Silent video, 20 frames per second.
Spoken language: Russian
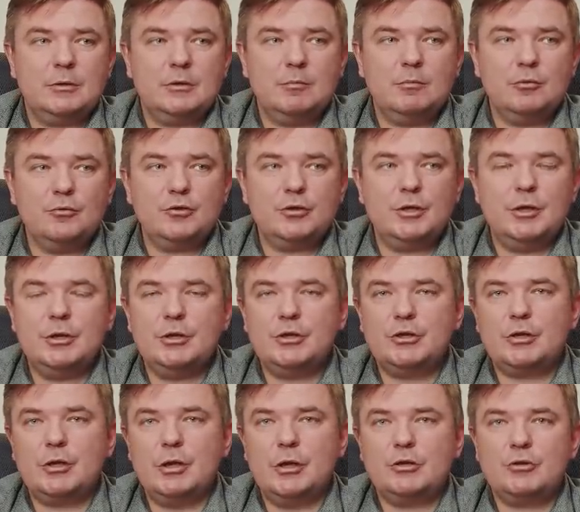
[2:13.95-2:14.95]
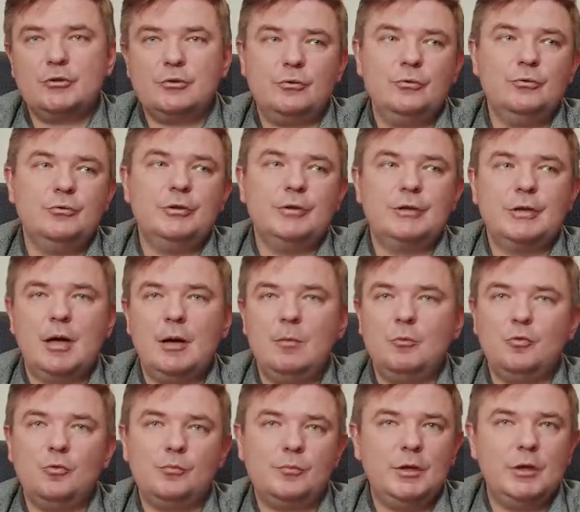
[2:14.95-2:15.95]
заблуждение считать, что люди
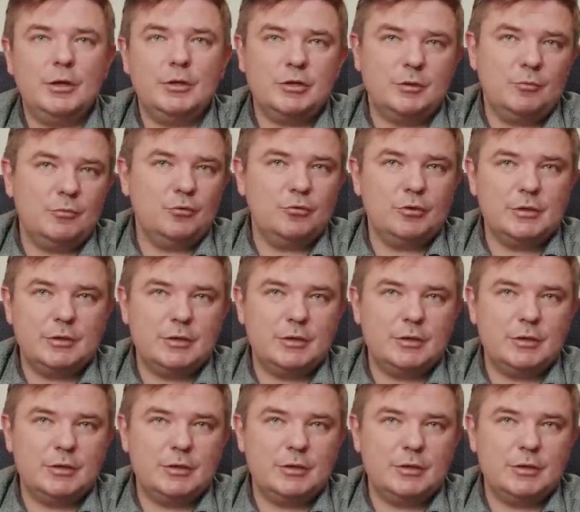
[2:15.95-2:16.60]
там умнее, чем люди